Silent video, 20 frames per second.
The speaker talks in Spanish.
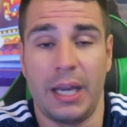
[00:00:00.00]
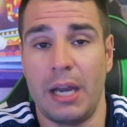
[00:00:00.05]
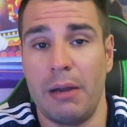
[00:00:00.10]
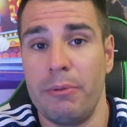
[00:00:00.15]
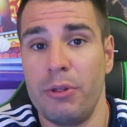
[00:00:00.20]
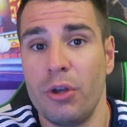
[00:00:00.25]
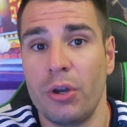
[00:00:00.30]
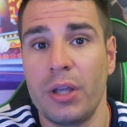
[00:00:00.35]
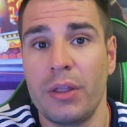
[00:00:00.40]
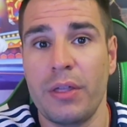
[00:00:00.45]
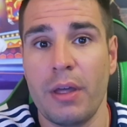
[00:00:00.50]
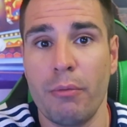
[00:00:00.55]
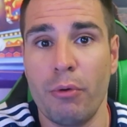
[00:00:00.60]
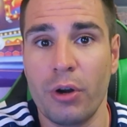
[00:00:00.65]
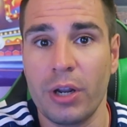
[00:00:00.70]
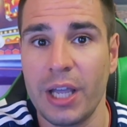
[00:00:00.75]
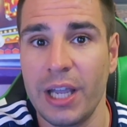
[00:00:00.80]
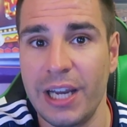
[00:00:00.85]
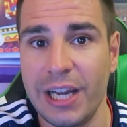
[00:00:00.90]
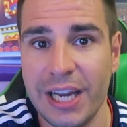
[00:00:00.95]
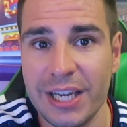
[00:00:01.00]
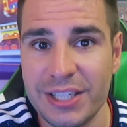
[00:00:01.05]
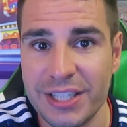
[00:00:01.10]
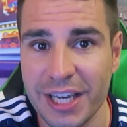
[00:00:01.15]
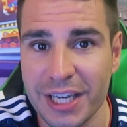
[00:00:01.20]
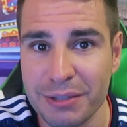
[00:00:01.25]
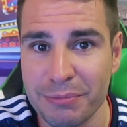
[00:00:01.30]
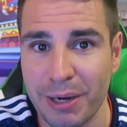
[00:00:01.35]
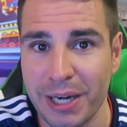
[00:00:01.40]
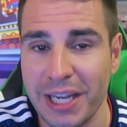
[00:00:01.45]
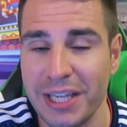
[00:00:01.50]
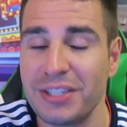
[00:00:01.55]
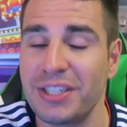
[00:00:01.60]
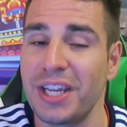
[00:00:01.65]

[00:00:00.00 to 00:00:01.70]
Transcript: en el vídeo que hice Borja Iglesias, ¿vale?